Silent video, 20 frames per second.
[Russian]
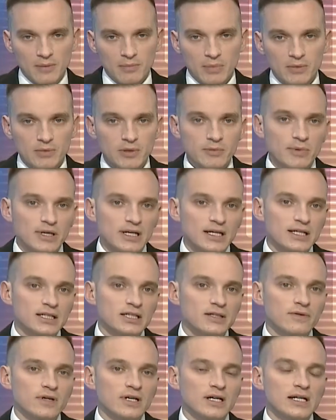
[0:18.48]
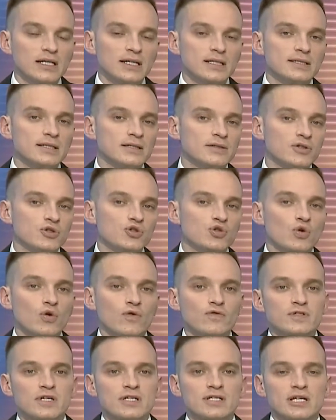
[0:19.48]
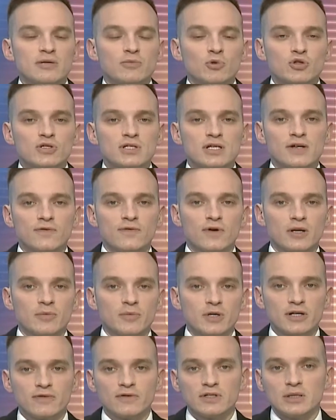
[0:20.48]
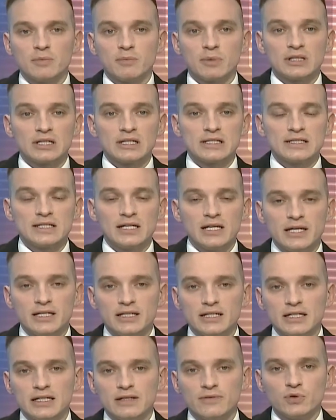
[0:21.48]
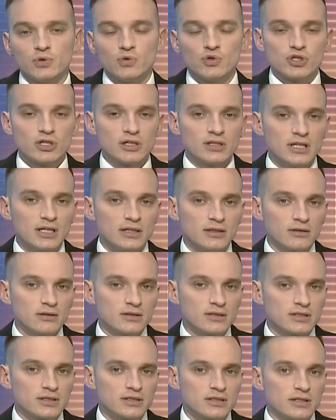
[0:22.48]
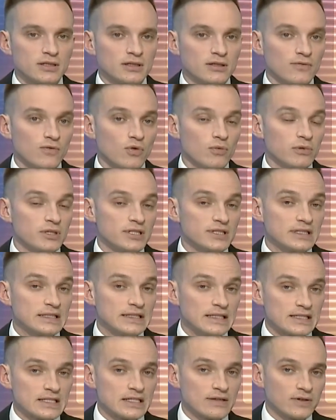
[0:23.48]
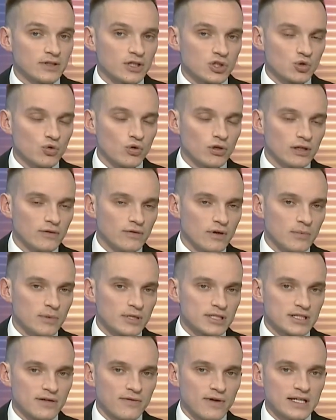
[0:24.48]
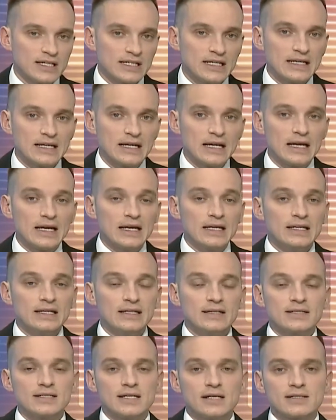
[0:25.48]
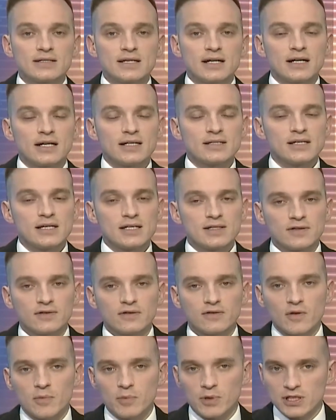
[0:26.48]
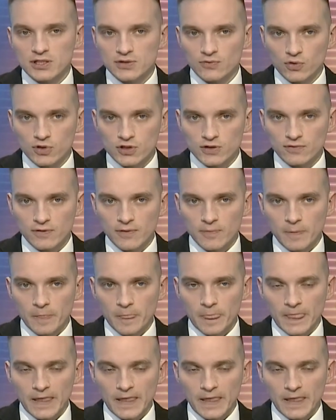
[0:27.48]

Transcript: Помимо этого, Алексей Дичковский займется реформированием подразделений, ведущих деятельность в области детского дошкольного образования и сельскохозяйственного производства.